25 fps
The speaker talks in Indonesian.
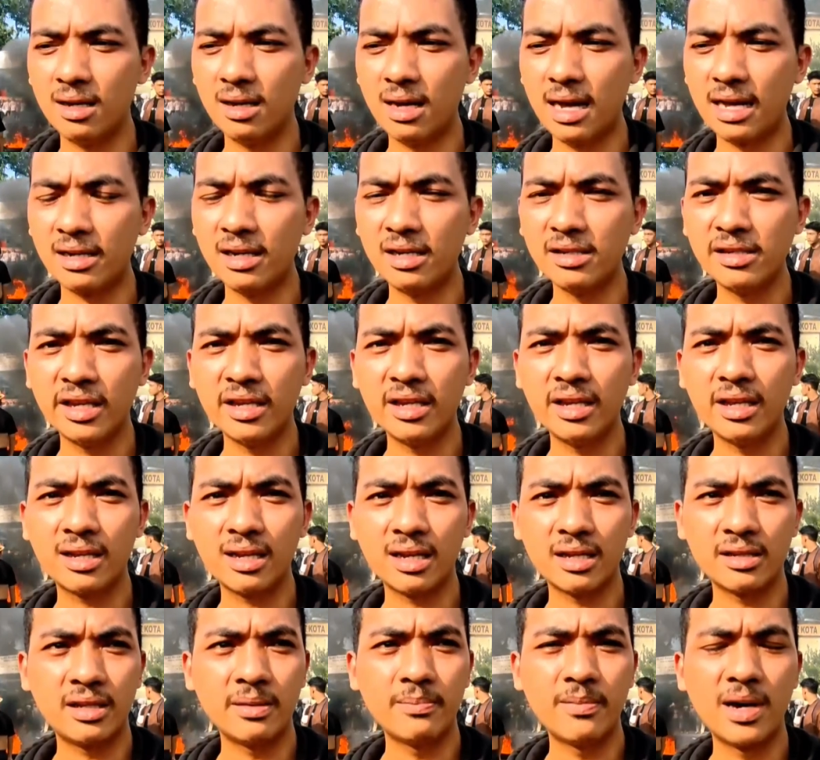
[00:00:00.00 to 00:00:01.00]
uh, adanya
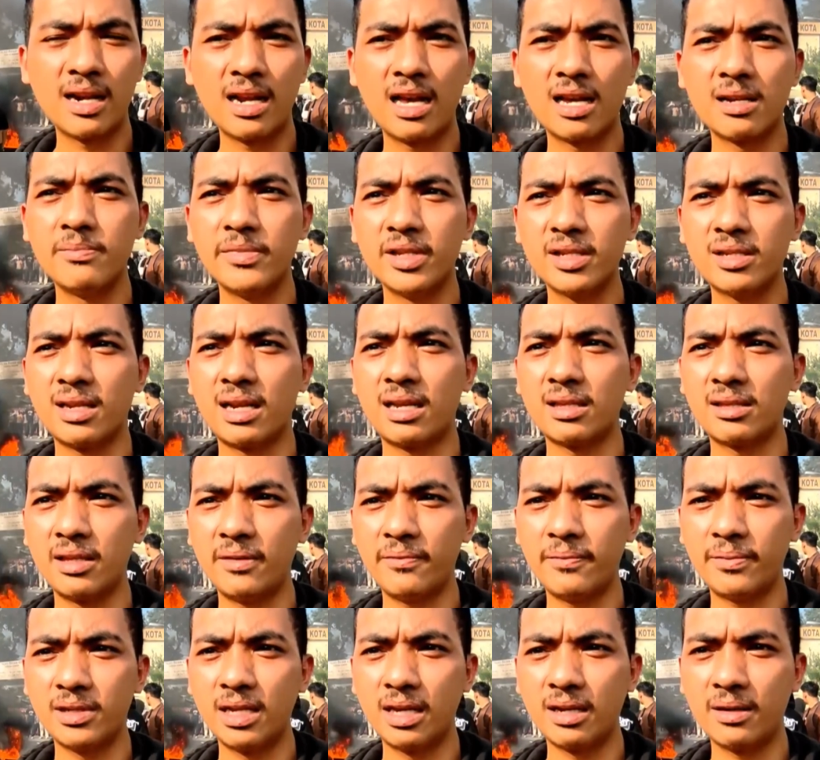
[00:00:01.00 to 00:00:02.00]
indikasi maladministratif
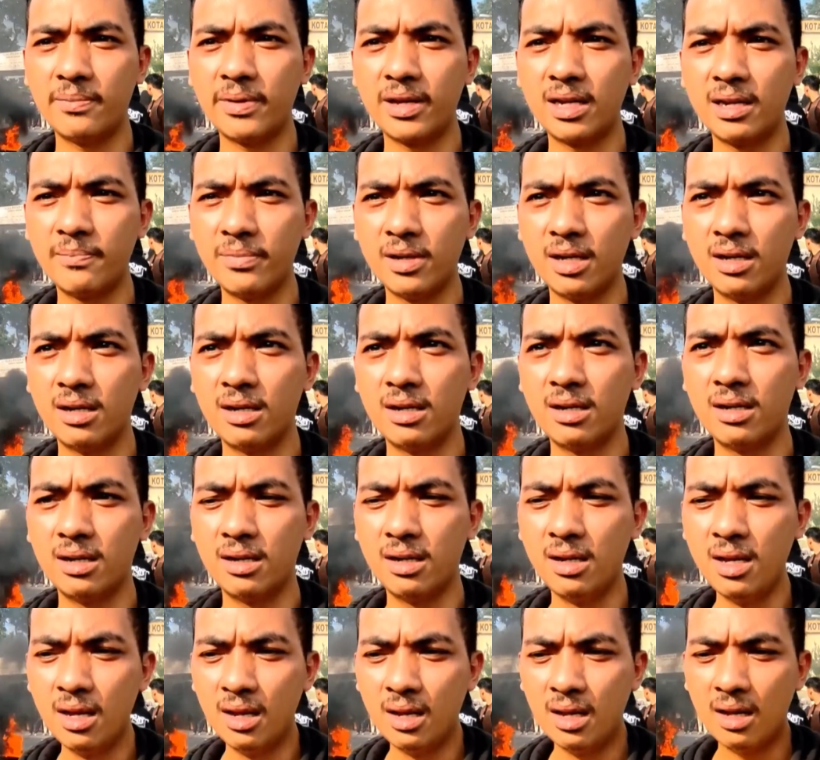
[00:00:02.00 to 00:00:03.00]
daripada uh,
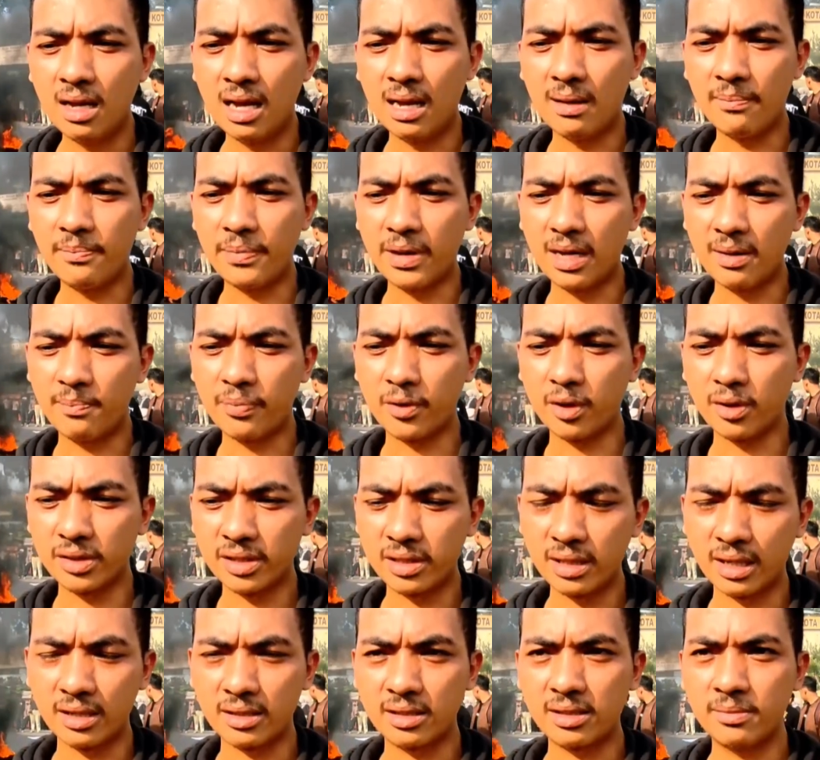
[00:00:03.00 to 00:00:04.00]
apa
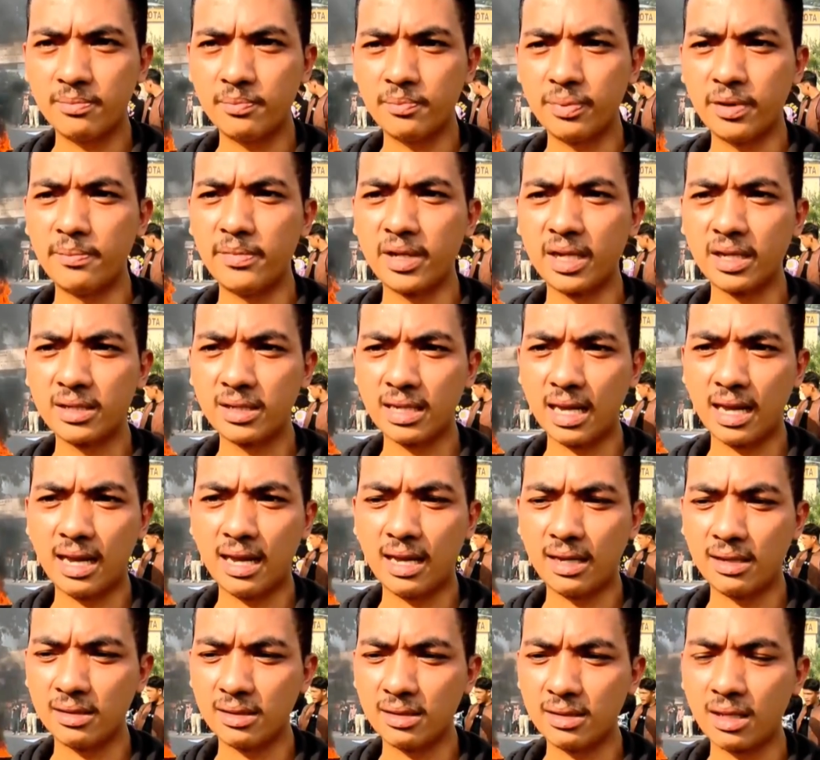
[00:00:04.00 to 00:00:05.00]
proses
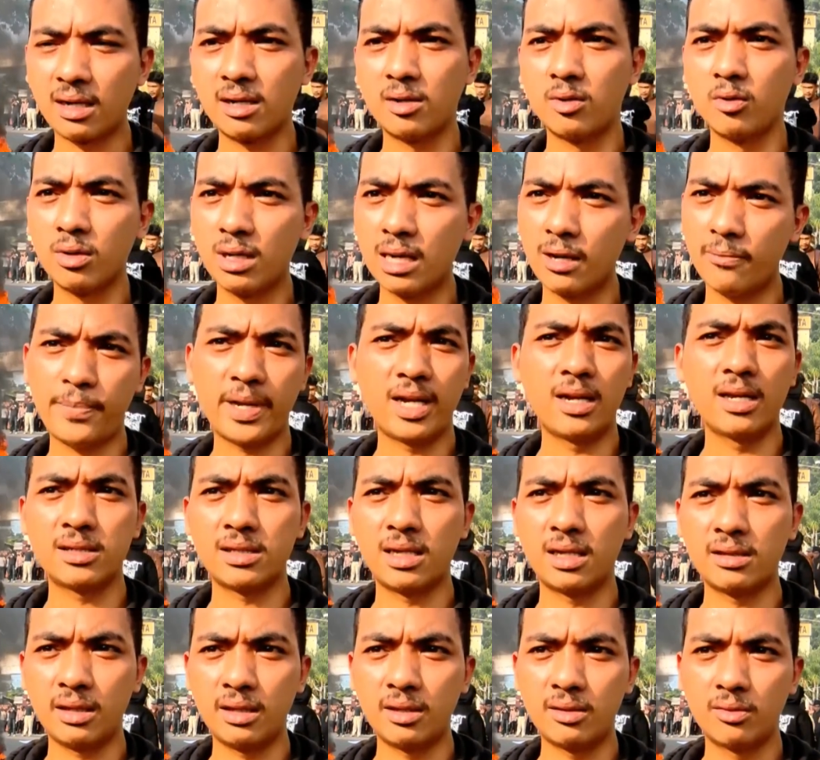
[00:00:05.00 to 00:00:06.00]
pemeriksaan terduga pada
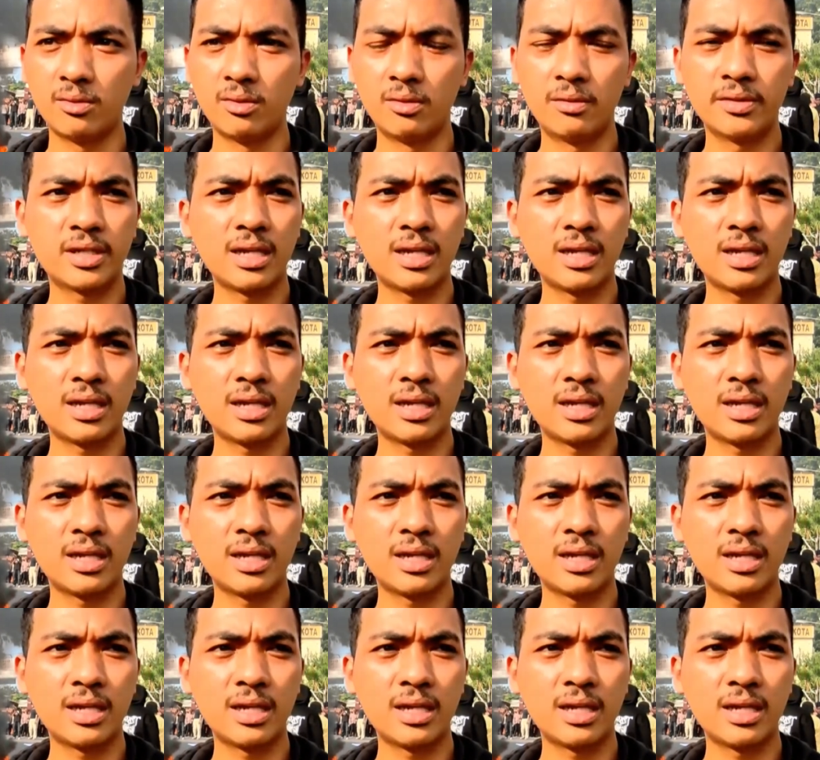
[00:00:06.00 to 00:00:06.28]
saat itu.